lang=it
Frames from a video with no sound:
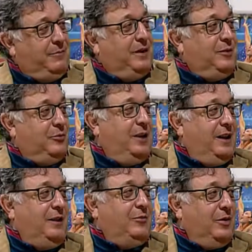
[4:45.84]
imprenditori
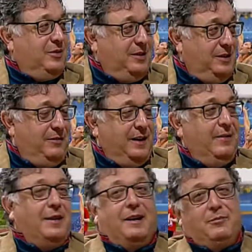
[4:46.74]
agricoli significa
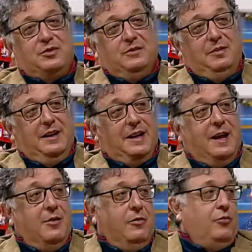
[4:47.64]
avere la possibilità
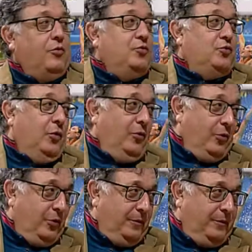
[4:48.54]
non
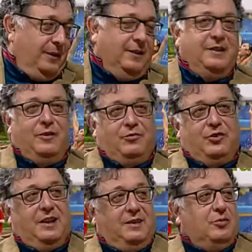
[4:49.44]
solo di
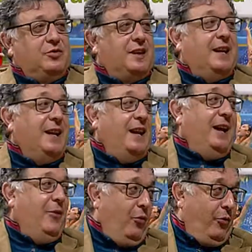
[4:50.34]
riuscire a dimostrare
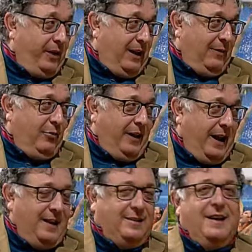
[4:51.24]
le ore
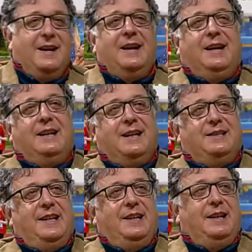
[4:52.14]
lavorate in
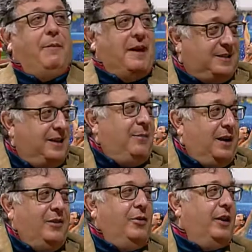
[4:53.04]
aziende, ma assieme
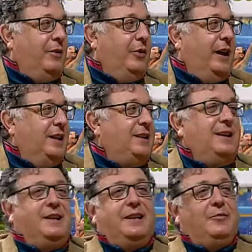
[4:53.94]
alle ore lavorate
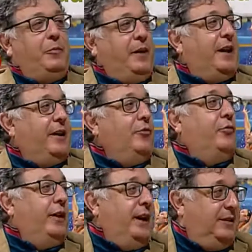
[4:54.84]
di recuperare
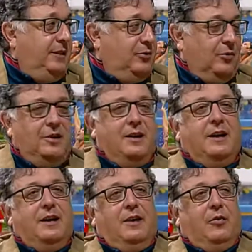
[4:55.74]
un reddito.
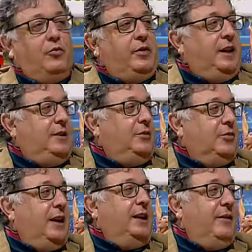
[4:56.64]
Un
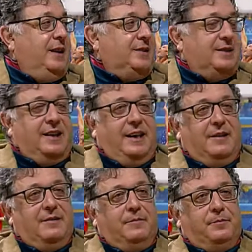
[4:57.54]
reddito che deve essere